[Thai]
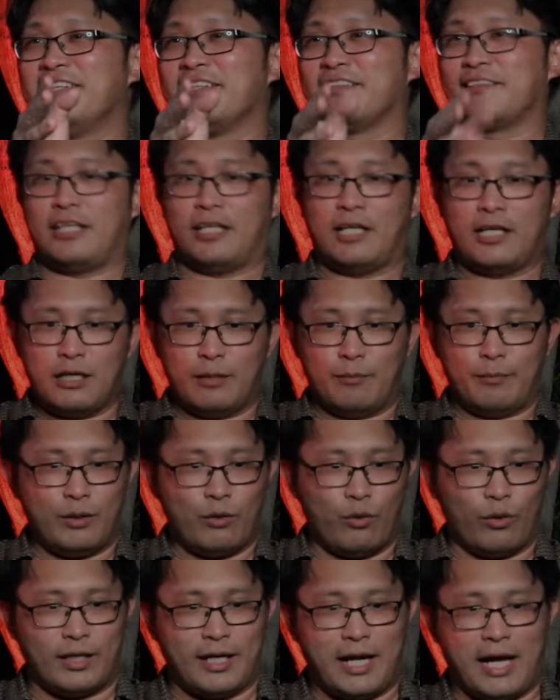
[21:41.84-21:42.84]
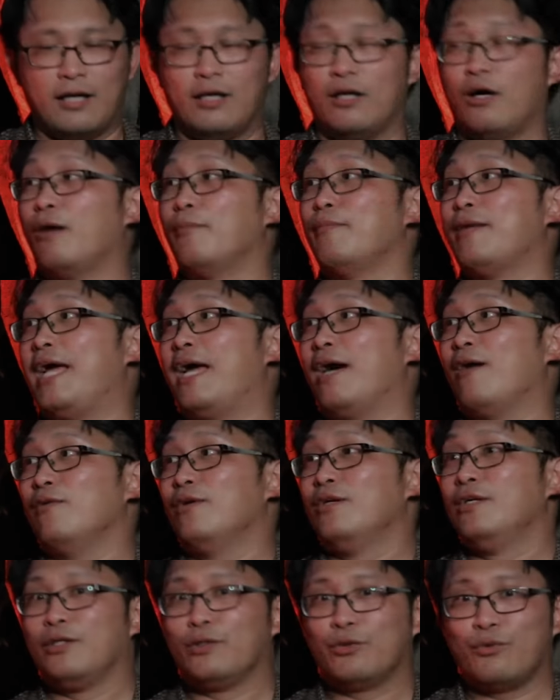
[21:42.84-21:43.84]
แต่ถ้าเกิดมีคนนั่งล้อมแล้ว
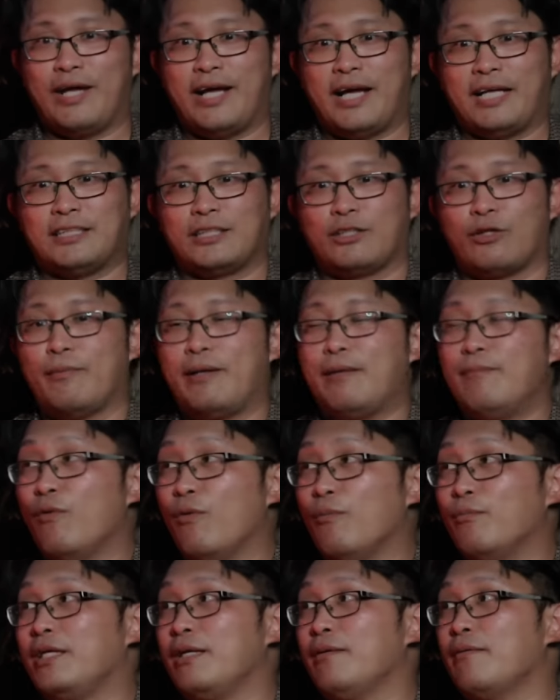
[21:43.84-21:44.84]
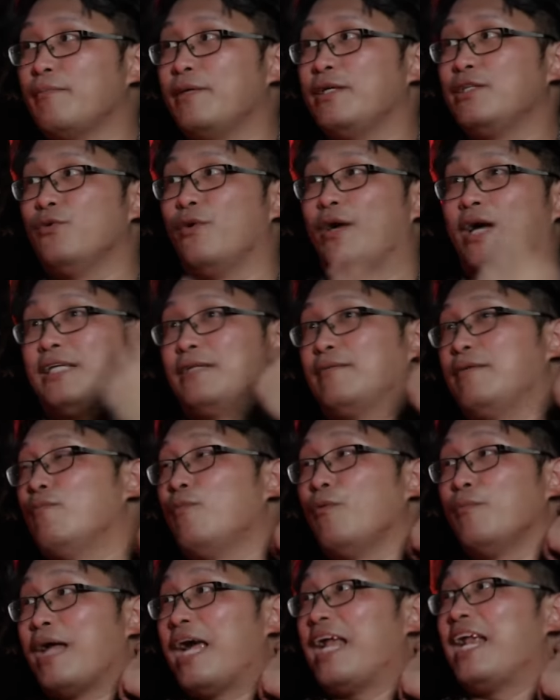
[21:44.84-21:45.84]
ตัวเองอาจจะต้องไปมุมที่มันไม่สวยอาจจะเป็นมุ
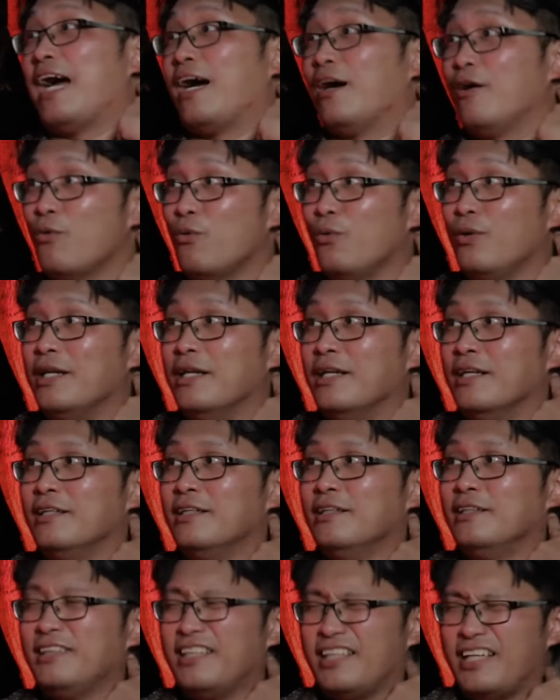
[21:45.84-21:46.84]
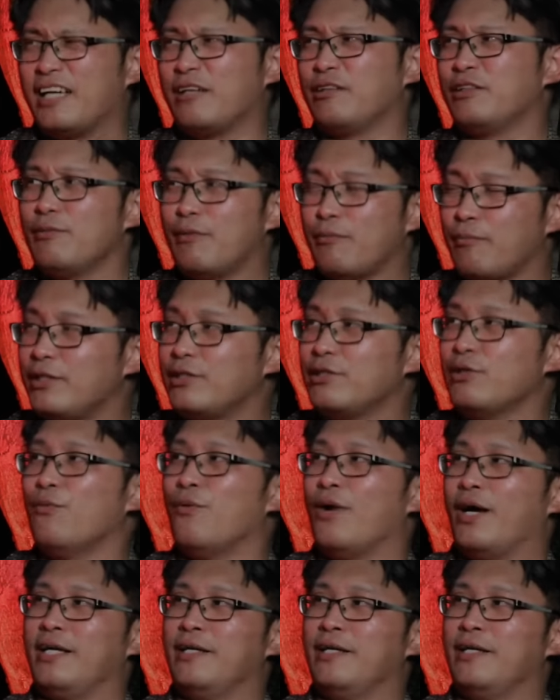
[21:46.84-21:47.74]
มด้านหลังหุ่น อย่างเงี้ยซึ่งมันไม่สวย